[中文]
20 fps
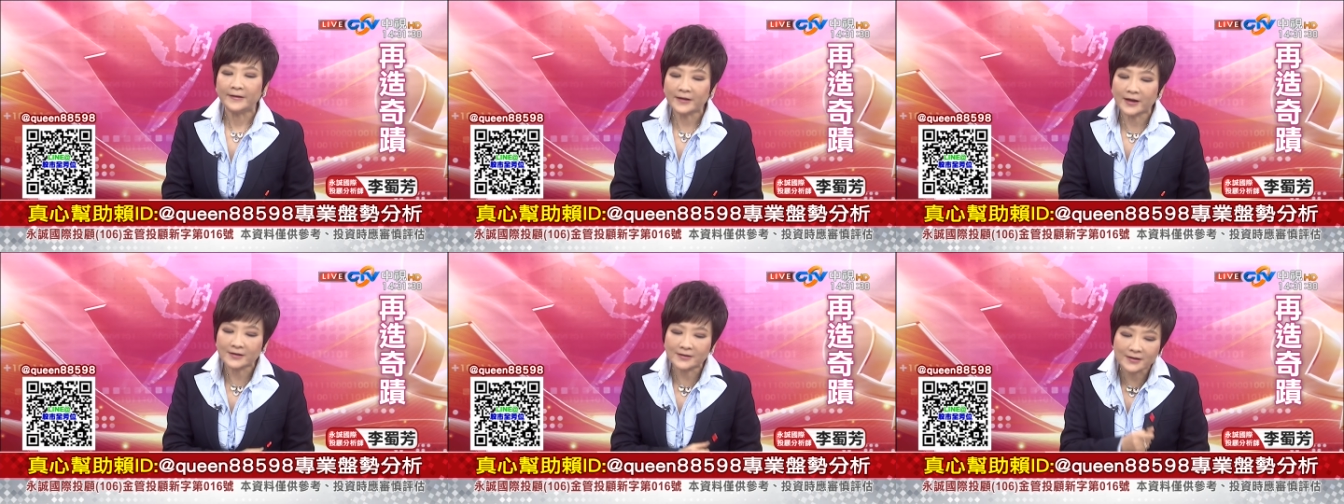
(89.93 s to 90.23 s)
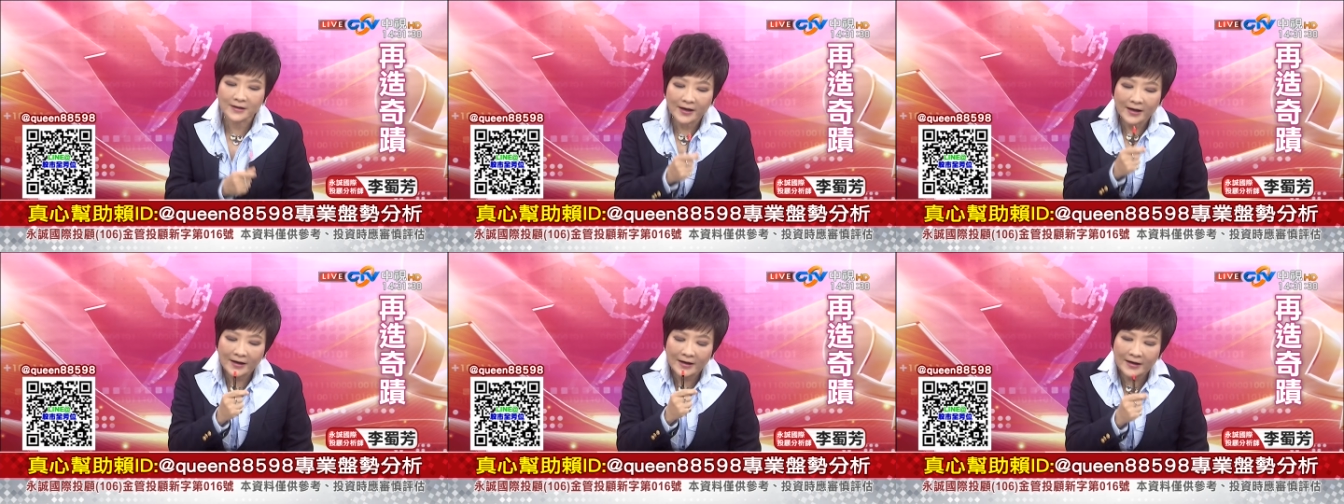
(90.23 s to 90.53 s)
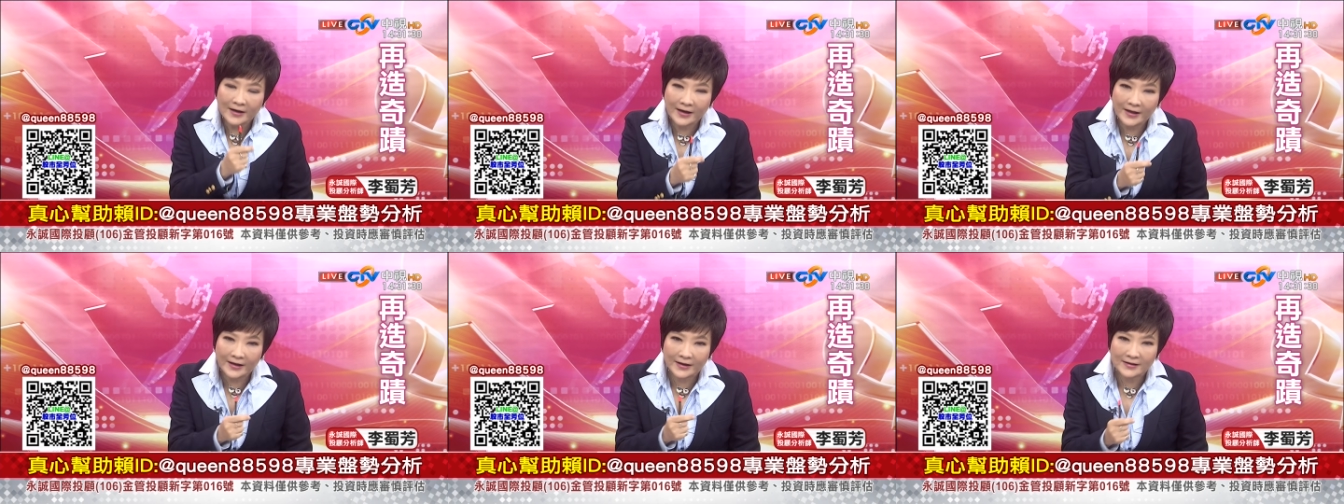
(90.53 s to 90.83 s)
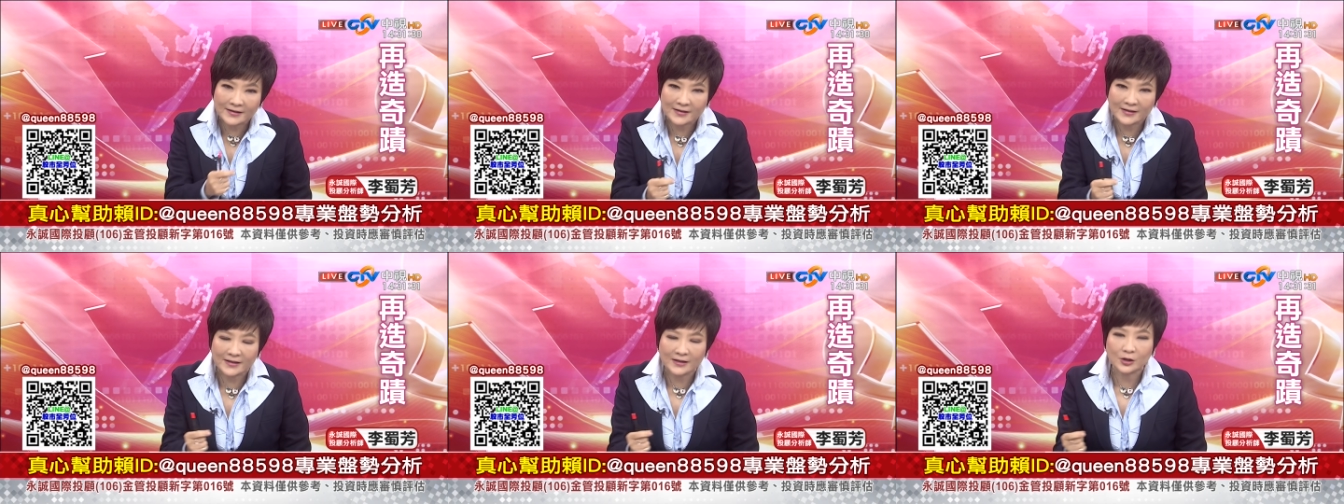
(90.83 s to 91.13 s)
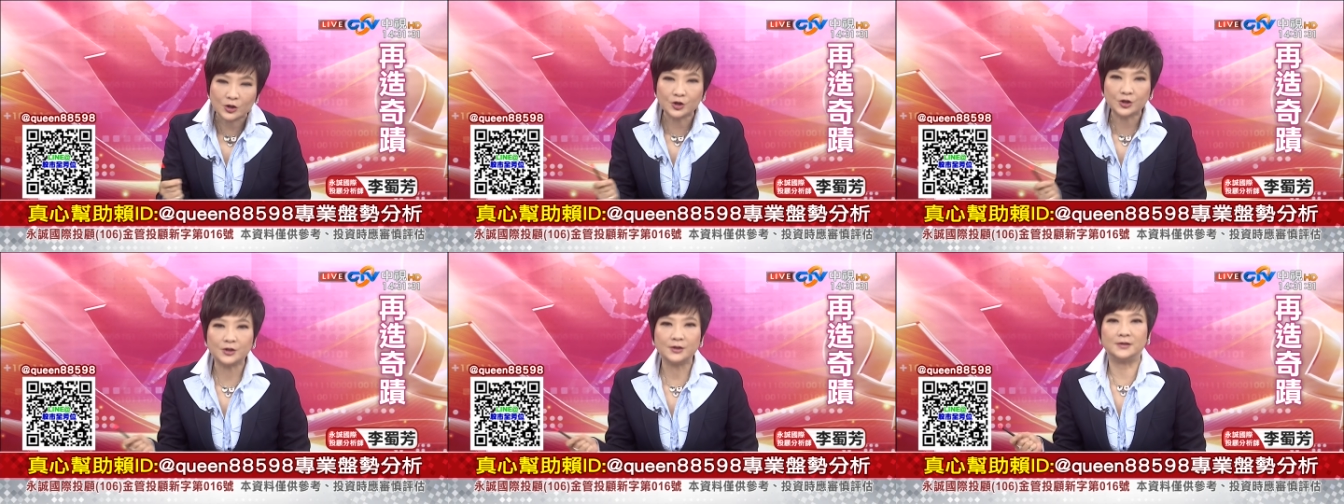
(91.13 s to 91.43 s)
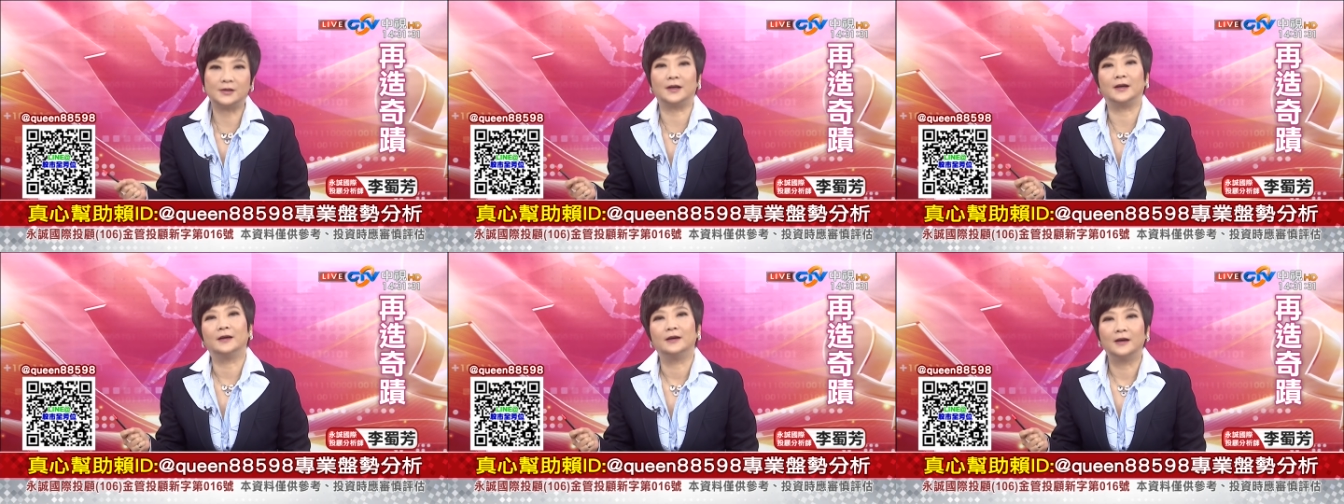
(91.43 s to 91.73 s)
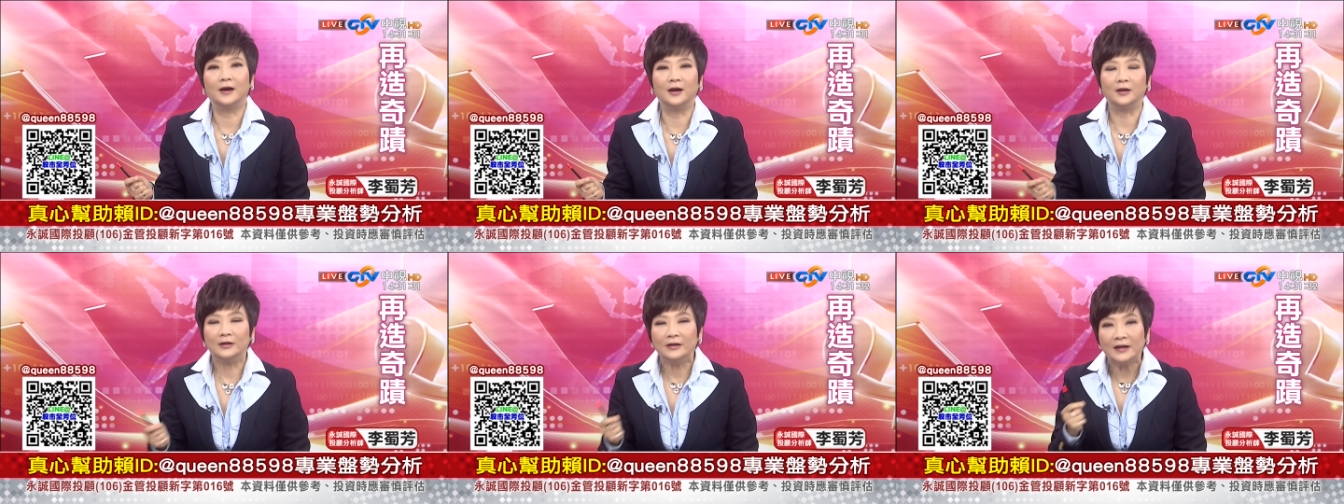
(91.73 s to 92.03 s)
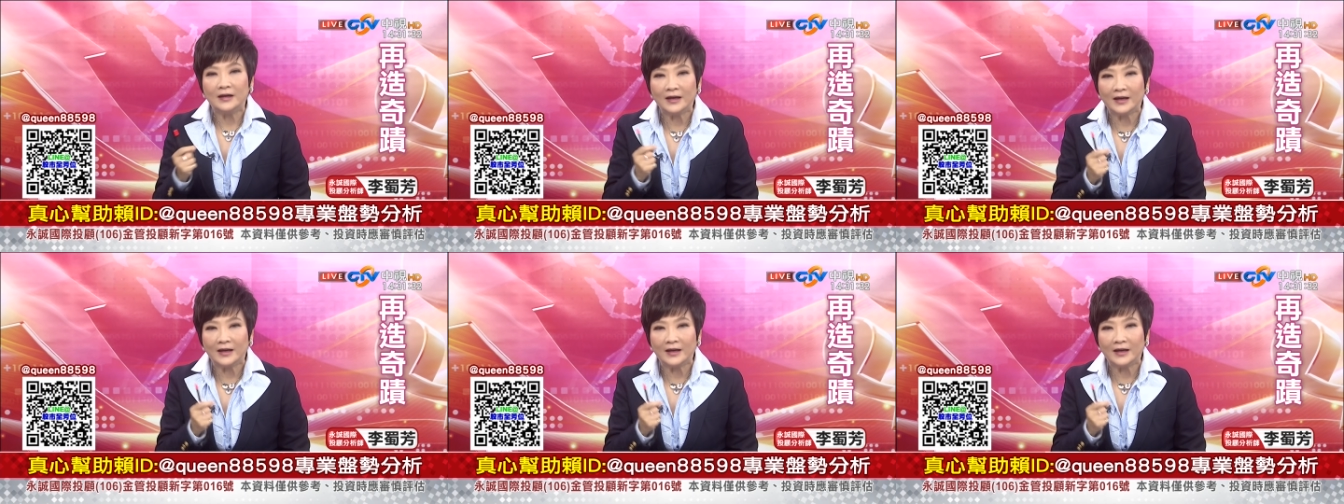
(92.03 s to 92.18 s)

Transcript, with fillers: 但是零星式的，好